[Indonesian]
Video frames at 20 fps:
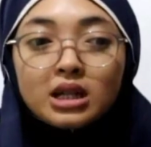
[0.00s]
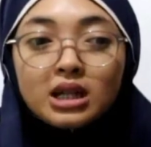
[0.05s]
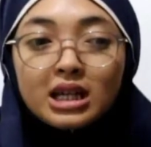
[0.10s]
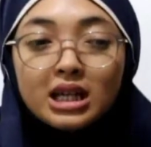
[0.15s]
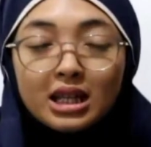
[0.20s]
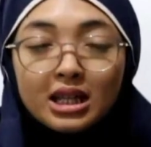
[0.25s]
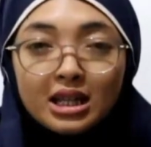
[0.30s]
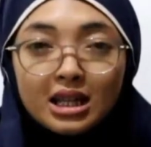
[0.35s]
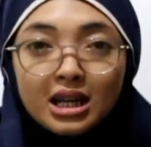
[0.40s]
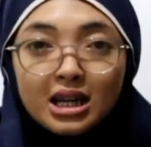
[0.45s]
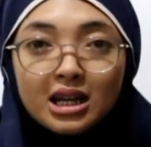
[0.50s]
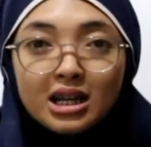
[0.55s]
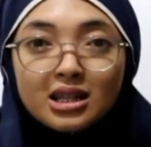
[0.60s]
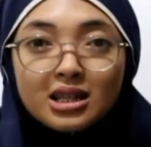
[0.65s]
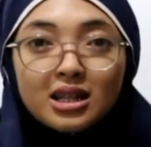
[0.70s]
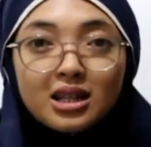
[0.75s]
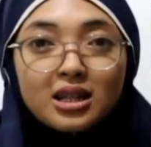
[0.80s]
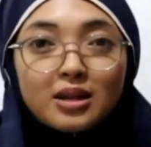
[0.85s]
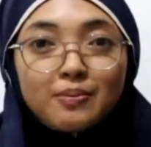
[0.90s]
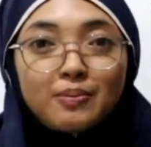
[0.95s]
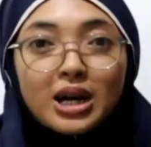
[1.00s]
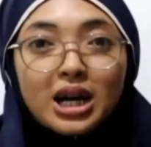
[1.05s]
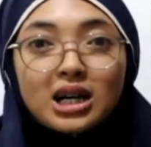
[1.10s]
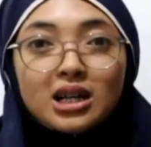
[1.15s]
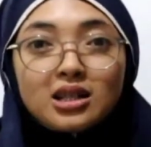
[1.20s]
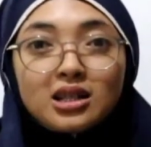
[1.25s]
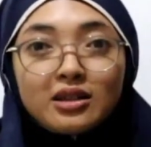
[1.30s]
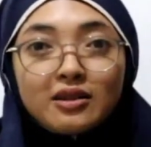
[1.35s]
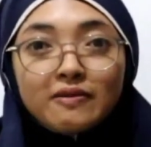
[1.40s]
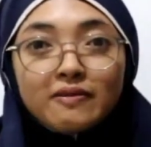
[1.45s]
kita tetap
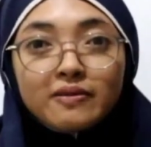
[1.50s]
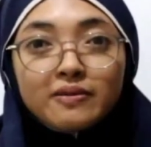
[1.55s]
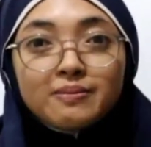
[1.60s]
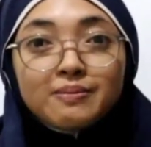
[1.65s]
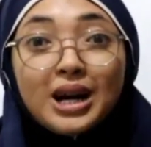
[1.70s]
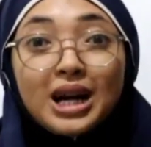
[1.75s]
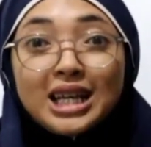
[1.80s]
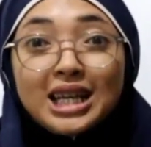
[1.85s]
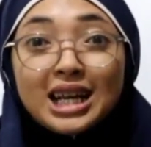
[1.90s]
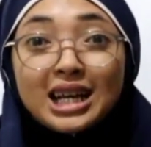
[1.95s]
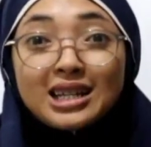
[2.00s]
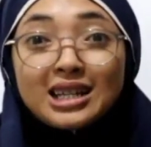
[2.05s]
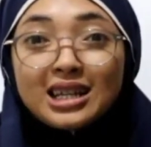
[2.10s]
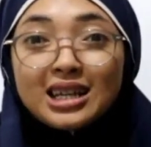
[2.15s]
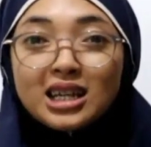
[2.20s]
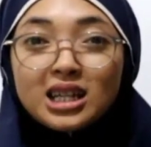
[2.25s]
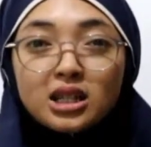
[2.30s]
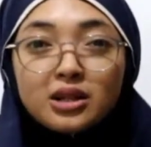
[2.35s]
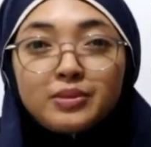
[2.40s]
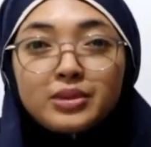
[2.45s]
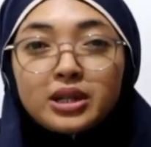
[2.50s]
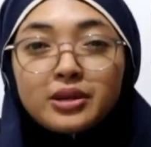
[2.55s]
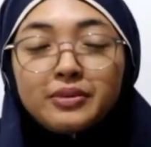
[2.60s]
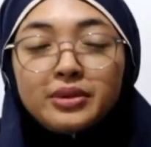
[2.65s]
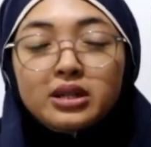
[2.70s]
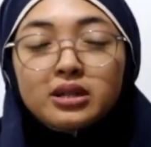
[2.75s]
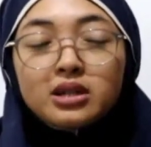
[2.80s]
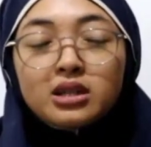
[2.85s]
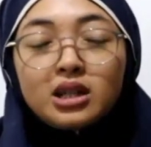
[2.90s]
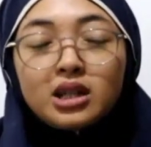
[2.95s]
aktif bayarnya ya
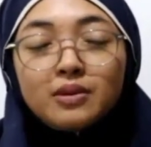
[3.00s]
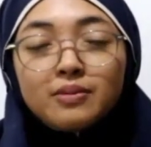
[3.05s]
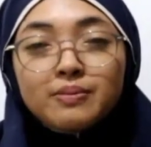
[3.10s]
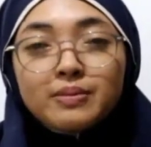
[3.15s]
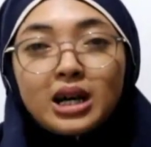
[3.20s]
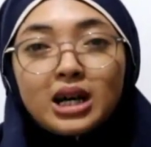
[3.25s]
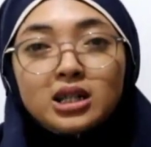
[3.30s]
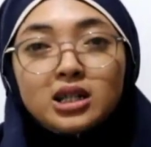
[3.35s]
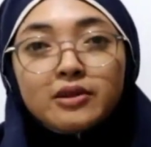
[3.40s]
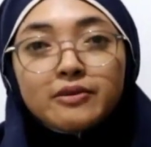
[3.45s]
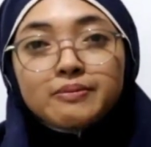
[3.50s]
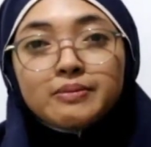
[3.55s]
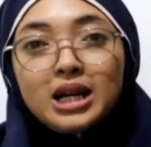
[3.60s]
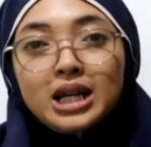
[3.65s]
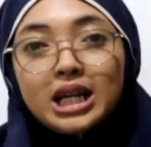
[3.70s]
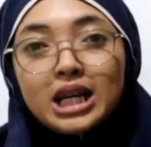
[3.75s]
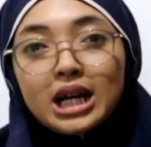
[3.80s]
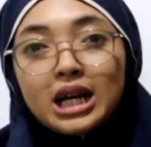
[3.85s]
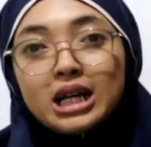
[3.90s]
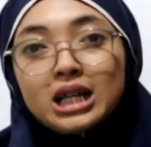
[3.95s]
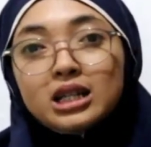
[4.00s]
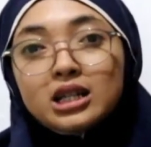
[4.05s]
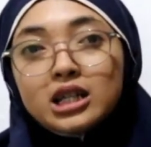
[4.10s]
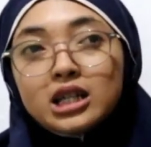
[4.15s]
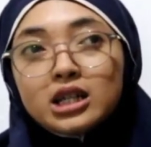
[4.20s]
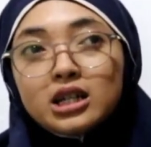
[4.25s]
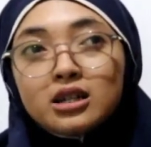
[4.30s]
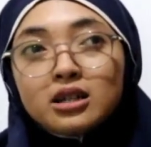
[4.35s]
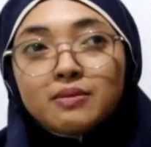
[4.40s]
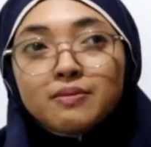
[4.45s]
teman-teman tetap aktif bayar
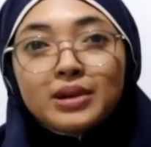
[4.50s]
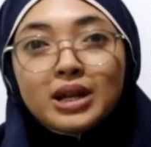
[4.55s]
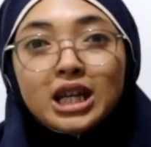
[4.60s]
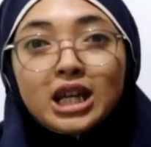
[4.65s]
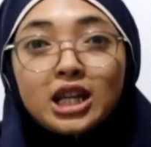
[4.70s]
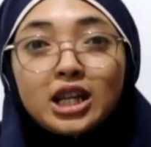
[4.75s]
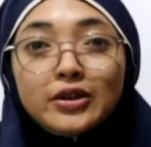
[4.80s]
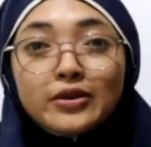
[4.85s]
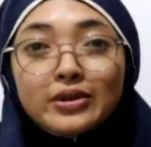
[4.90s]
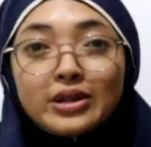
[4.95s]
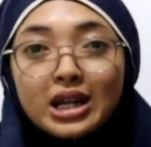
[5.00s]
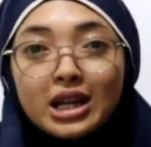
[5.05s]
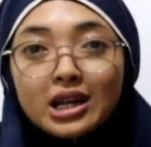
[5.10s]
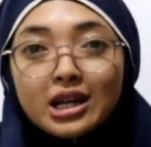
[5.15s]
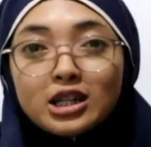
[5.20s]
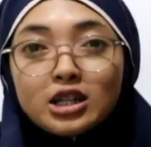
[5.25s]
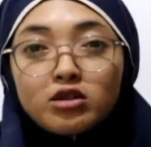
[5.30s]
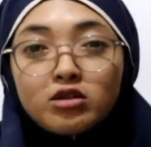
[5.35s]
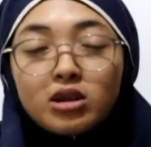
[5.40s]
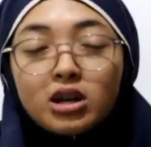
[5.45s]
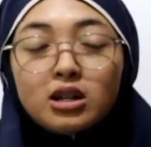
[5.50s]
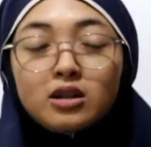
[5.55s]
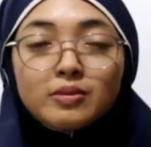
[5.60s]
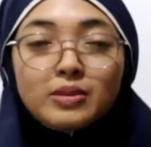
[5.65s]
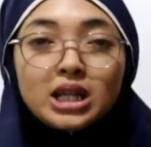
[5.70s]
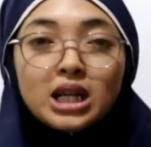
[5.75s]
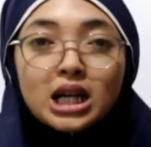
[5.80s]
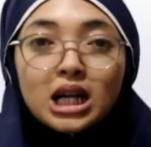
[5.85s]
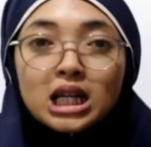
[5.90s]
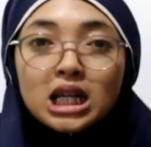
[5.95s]
um, bayar iuran gitu kalau
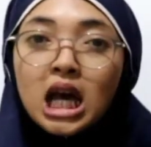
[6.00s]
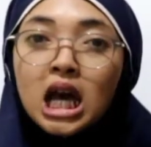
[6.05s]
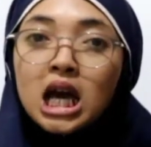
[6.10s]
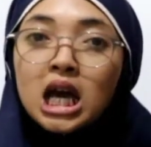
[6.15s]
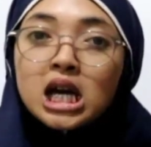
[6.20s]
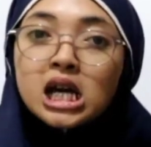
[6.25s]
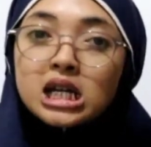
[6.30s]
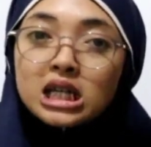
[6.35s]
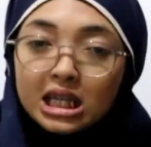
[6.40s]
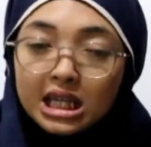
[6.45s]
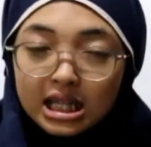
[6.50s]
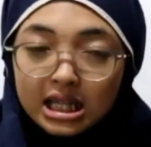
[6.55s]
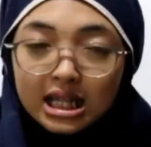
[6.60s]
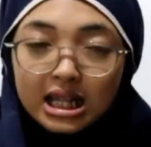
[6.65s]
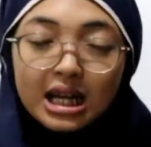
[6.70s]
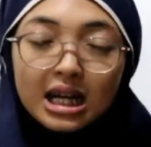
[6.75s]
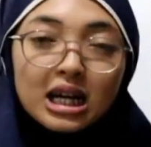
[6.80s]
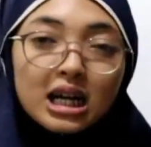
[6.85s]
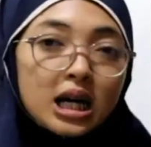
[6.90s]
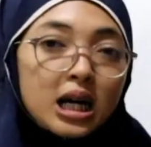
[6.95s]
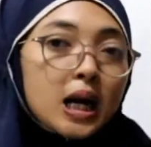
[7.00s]
misalkan kita